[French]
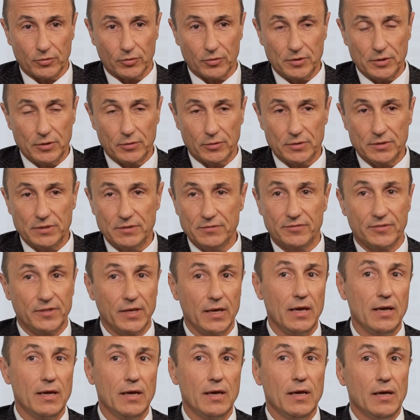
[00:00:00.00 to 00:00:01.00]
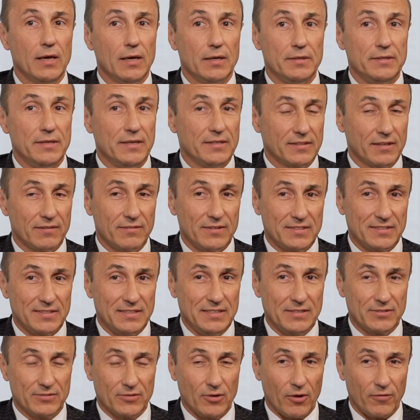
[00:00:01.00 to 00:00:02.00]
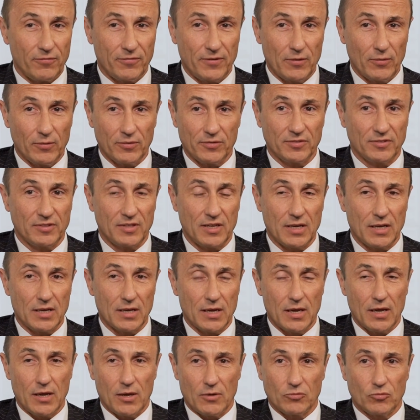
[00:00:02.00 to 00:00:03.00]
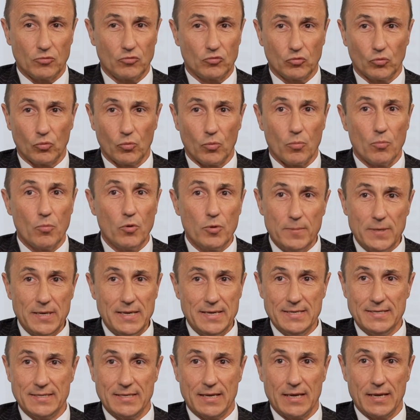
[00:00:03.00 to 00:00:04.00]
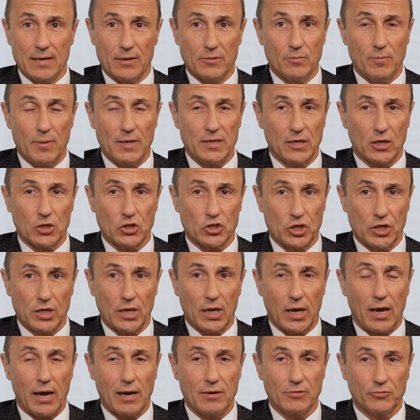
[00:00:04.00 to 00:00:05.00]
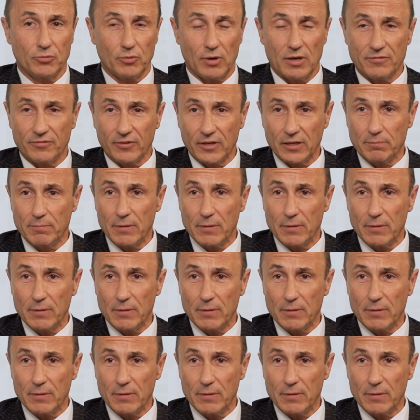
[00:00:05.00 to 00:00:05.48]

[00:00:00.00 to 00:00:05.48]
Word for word: identifiés, des investisseurs financiers se sont mobilisés de manière générale sur l'Afrique,